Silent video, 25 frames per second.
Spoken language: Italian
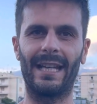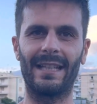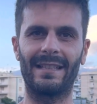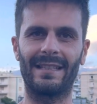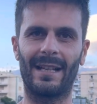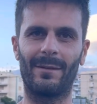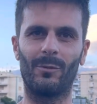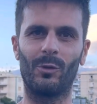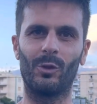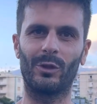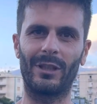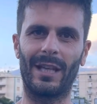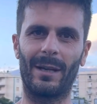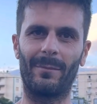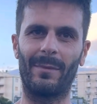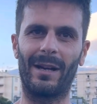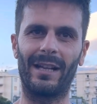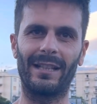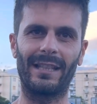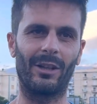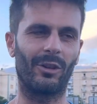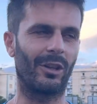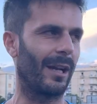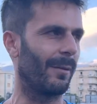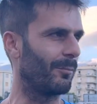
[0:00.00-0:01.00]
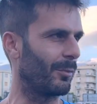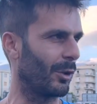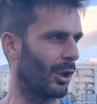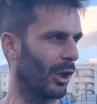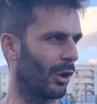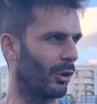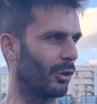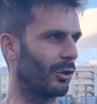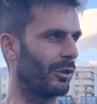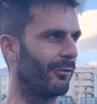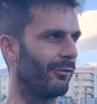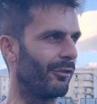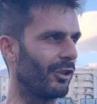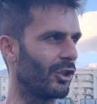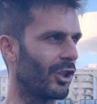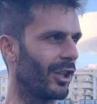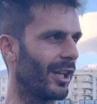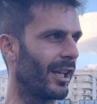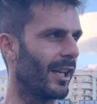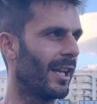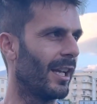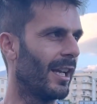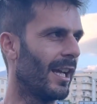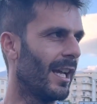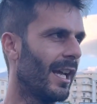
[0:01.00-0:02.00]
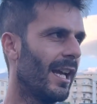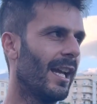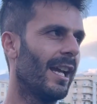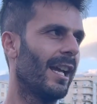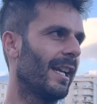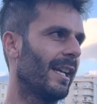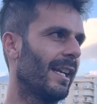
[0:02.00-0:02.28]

siamo chiamati a un campionato difficile